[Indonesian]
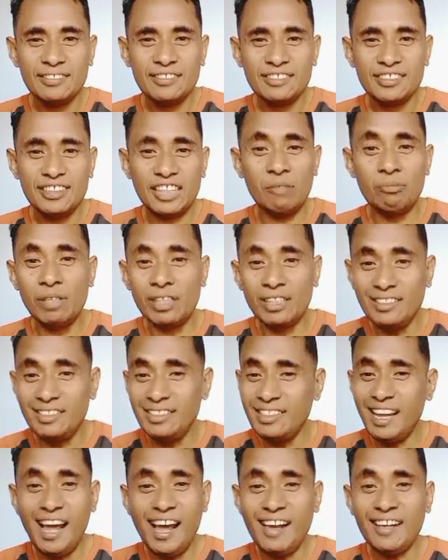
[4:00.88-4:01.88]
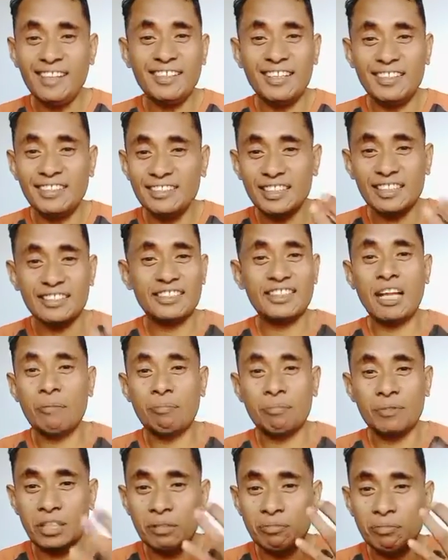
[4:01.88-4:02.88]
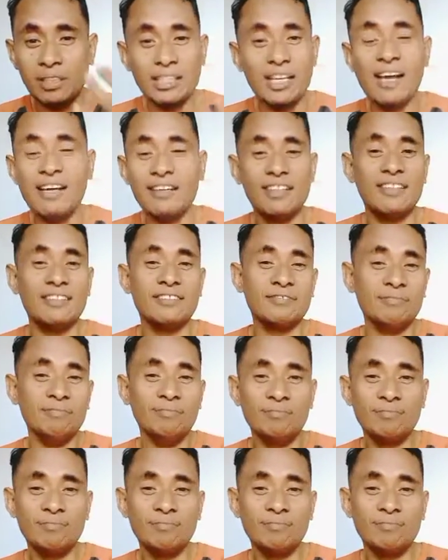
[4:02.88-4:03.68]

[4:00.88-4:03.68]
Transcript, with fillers: Kebenaran tetap kebenaran